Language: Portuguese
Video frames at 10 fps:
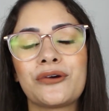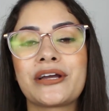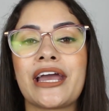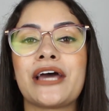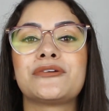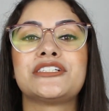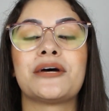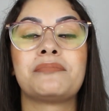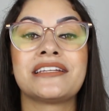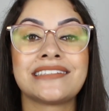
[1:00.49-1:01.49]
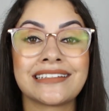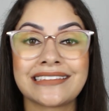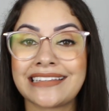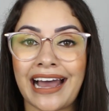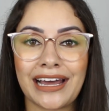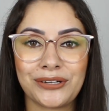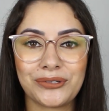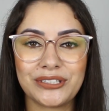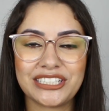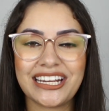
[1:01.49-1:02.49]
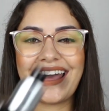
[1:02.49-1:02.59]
que eu quero te apresentar hoje